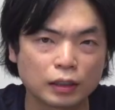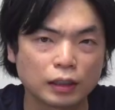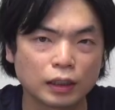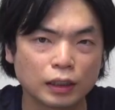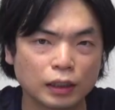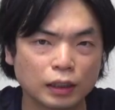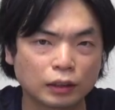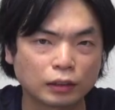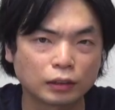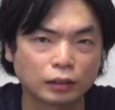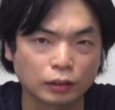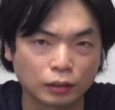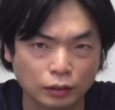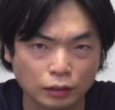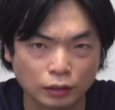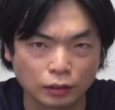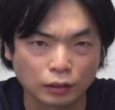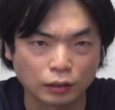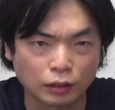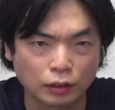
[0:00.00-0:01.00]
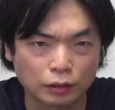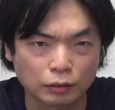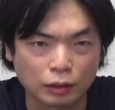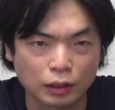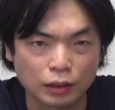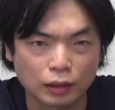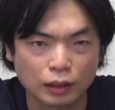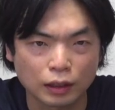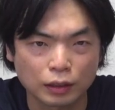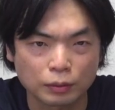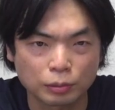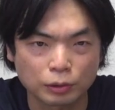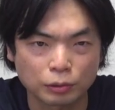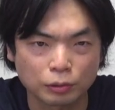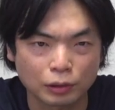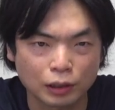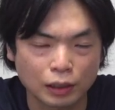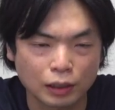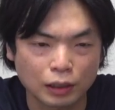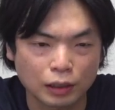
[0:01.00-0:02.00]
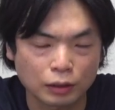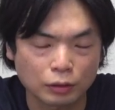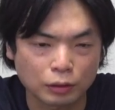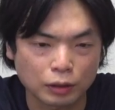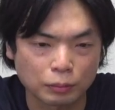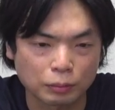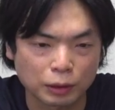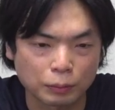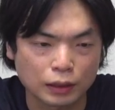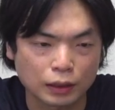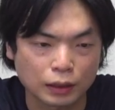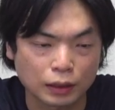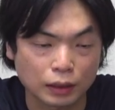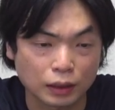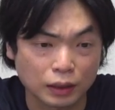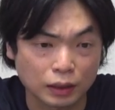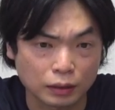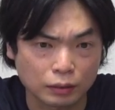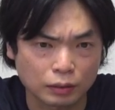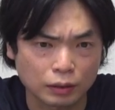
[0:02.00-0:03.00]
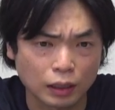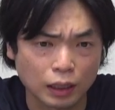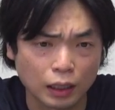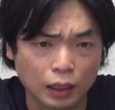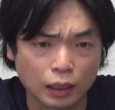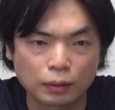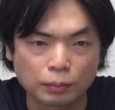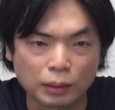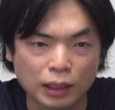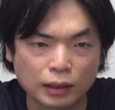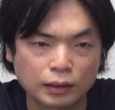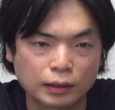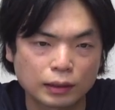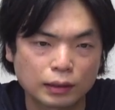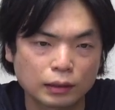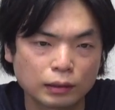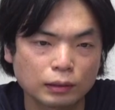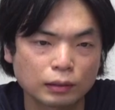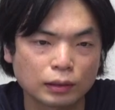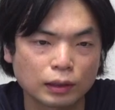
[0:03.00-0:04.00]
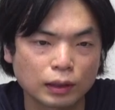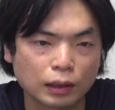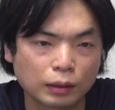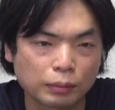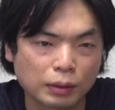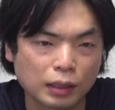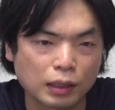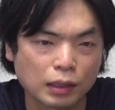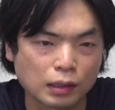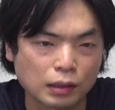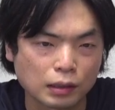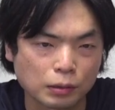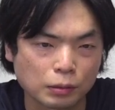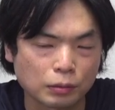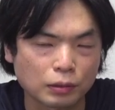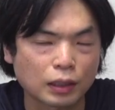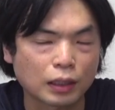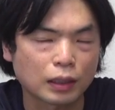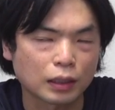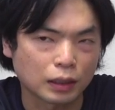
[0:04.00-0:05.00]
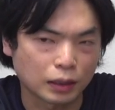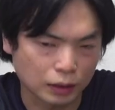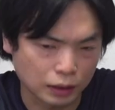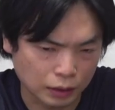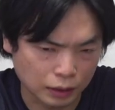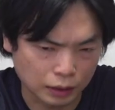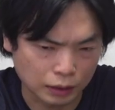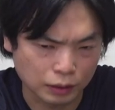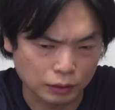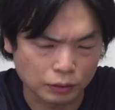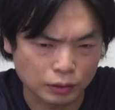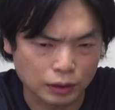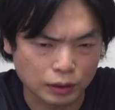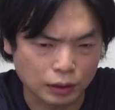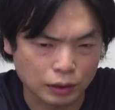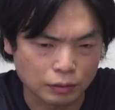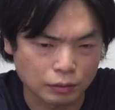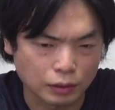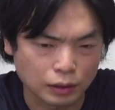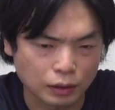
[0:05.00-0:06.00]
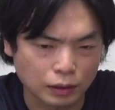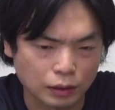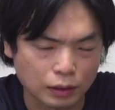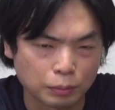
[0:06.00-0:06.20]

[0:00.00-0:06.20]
に行くにはだいぶ乗り換えとかもしなきゃいけなくて、まっすぐ行けばそんなかかんないんですよ、時間は。